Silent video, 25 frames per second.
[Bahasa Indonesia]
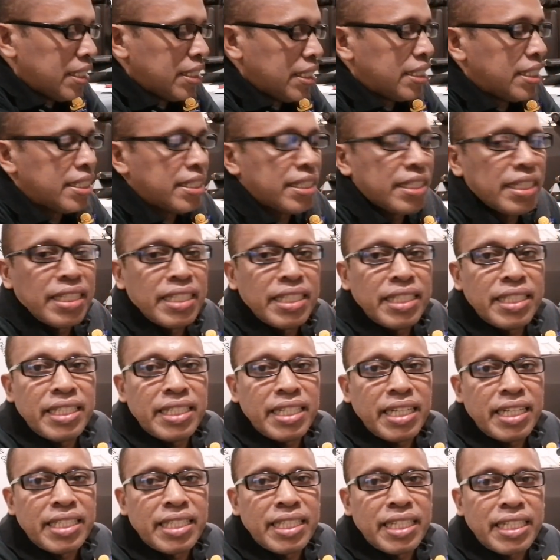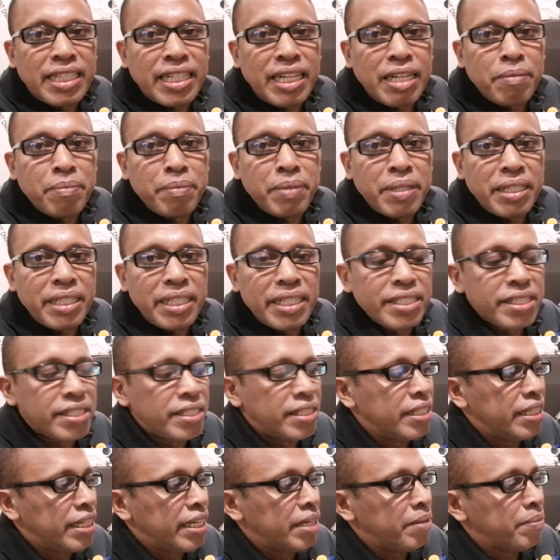Di sini ada kabel
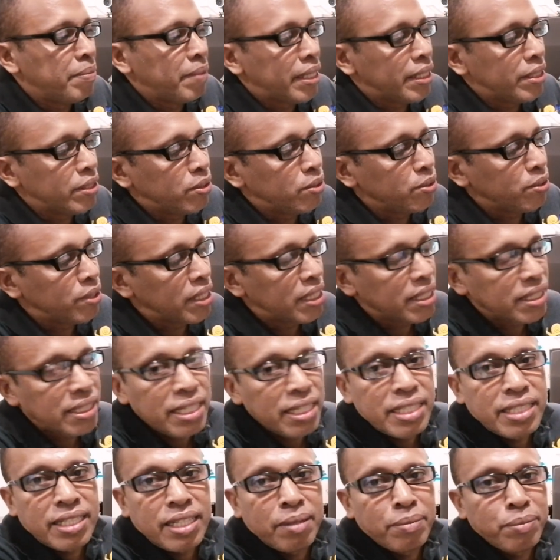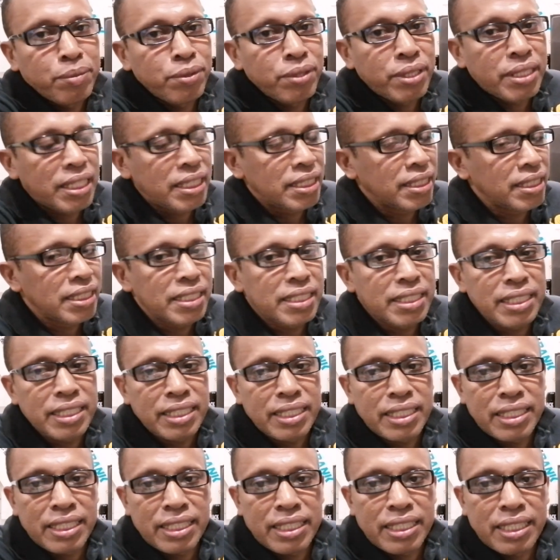HDMI juga saya sambungkan di
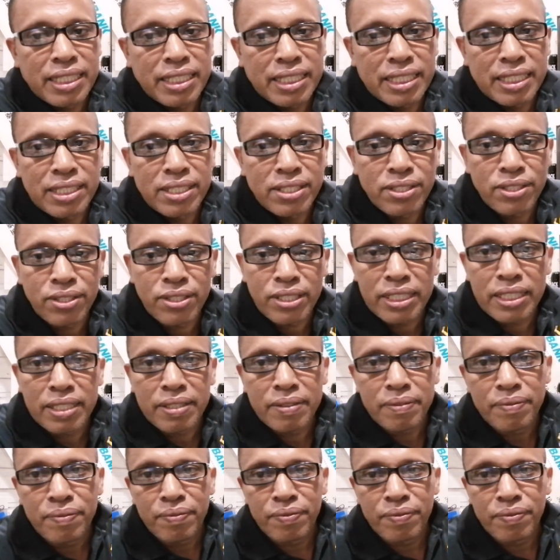sini. Sorry.